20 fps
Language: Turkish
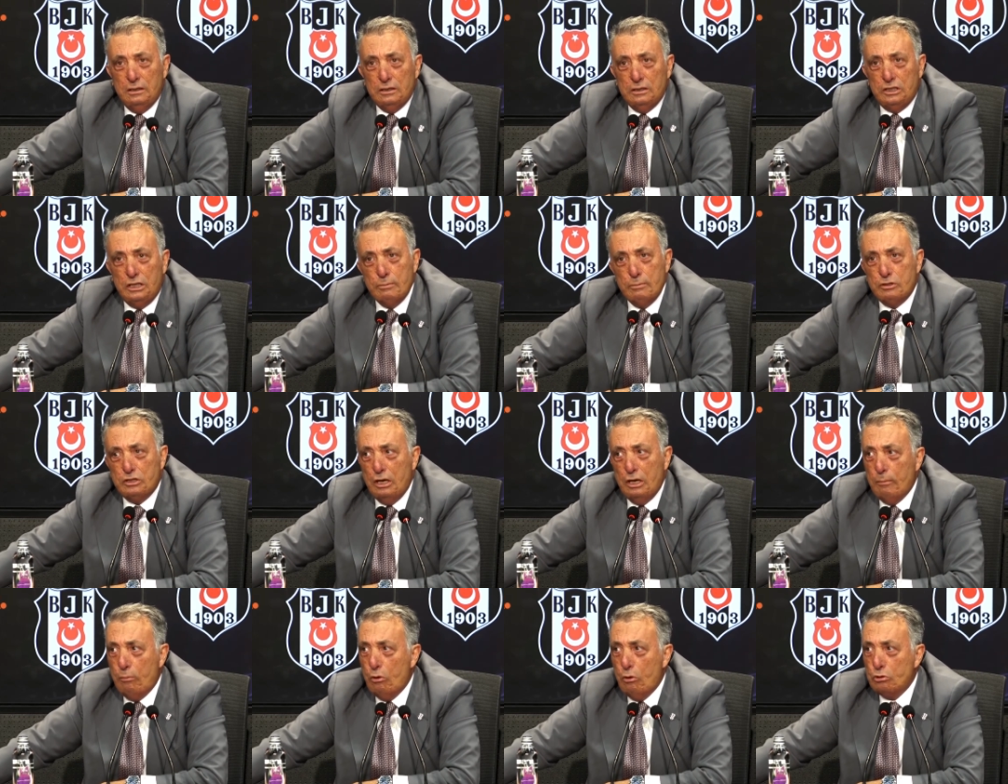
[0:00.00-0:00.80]

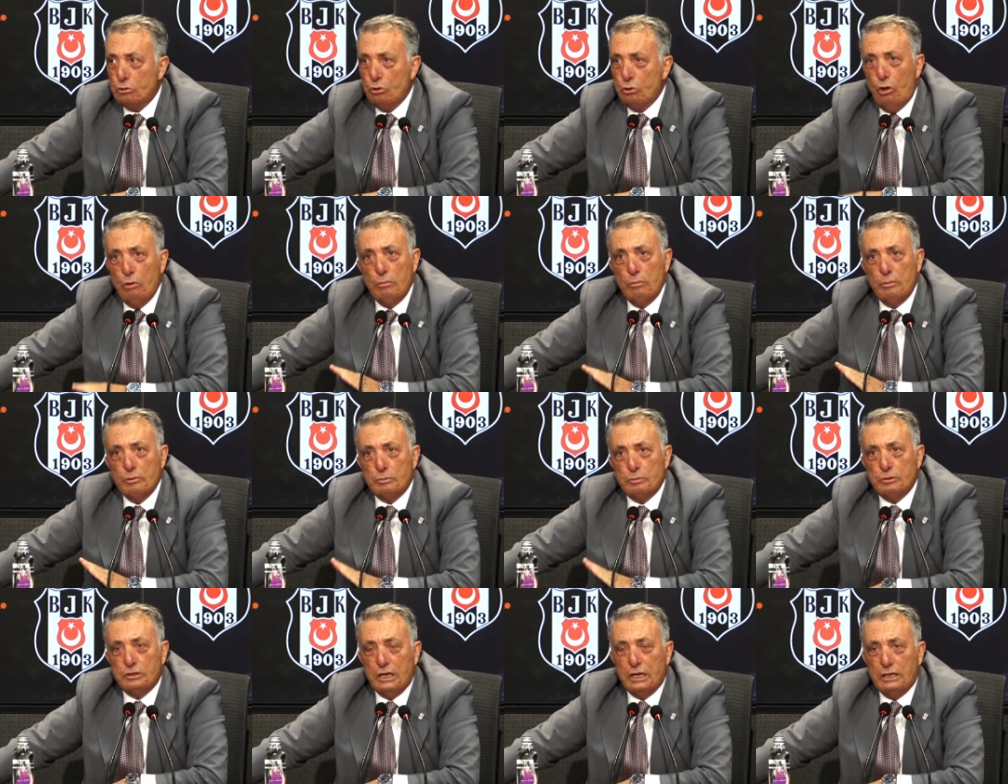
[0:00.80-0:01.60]
Kimseye borcu
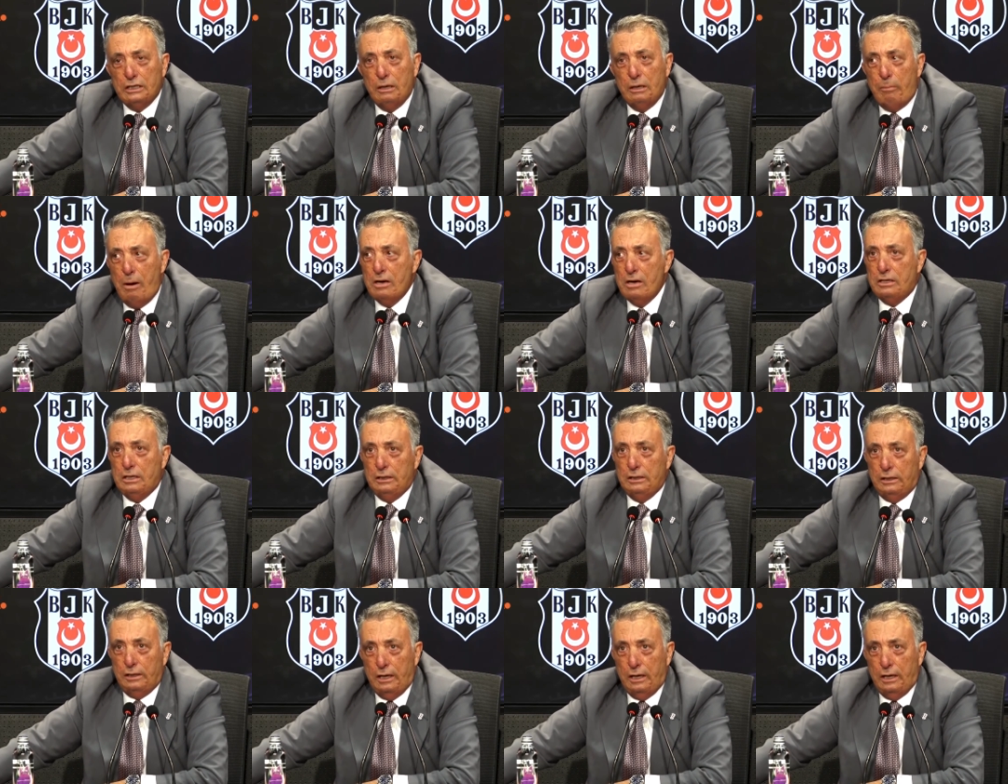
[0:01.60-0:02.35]
olmamış bir şekilde bankalar